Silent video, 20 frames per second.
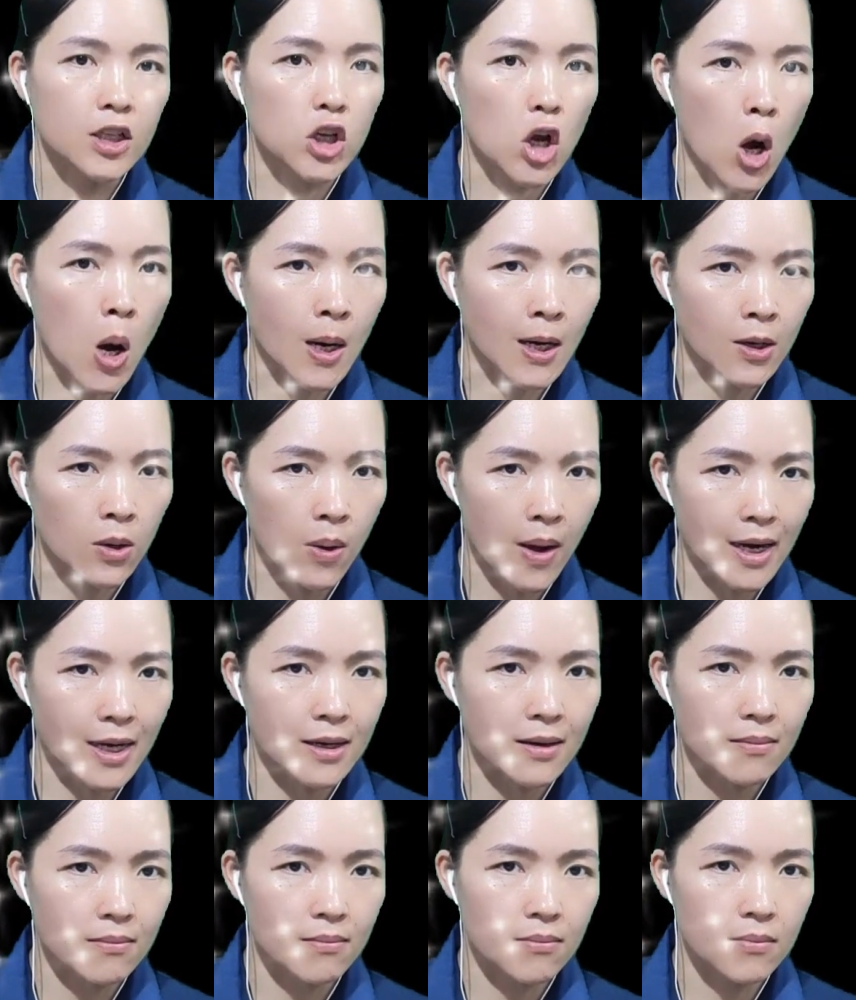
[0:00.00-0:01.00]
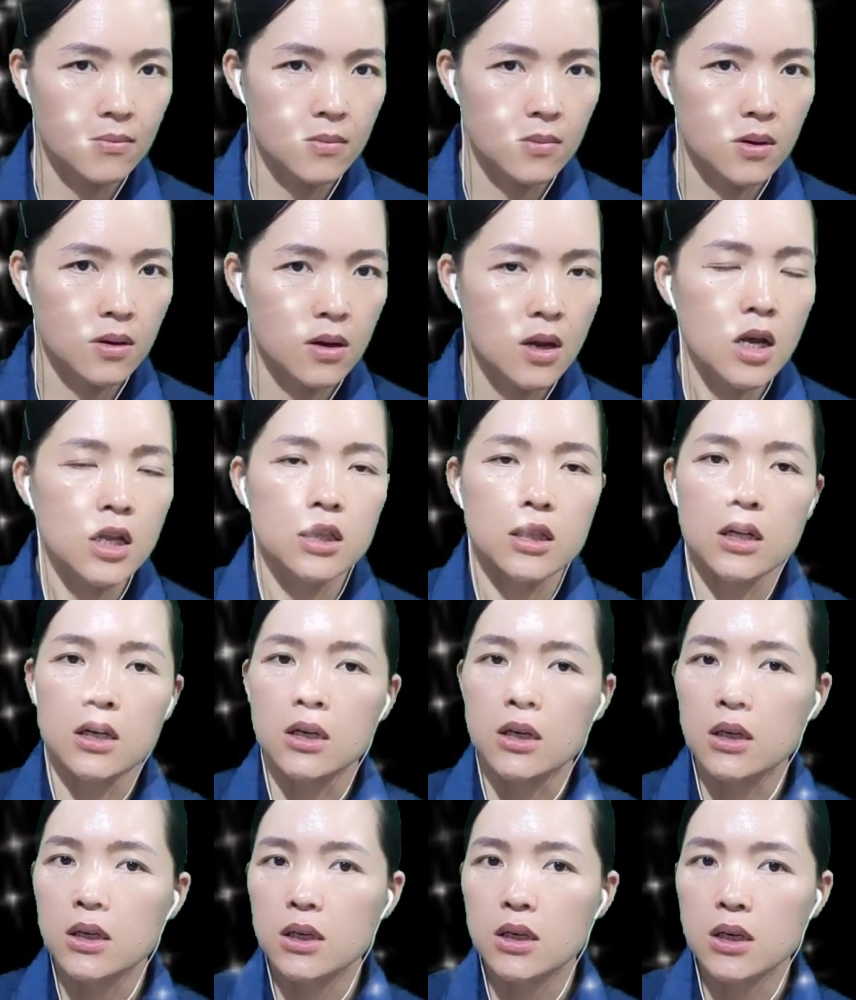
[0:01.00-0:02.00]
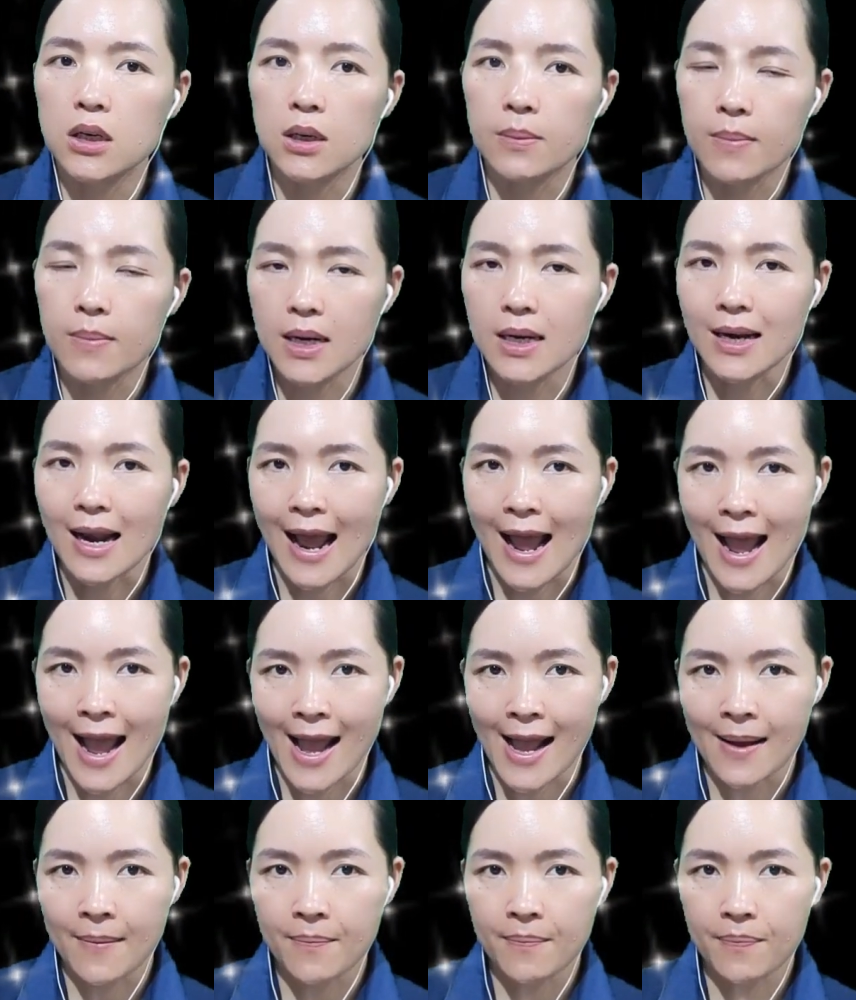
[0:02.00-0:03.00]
nhọn hoắt, tứ bất hạ,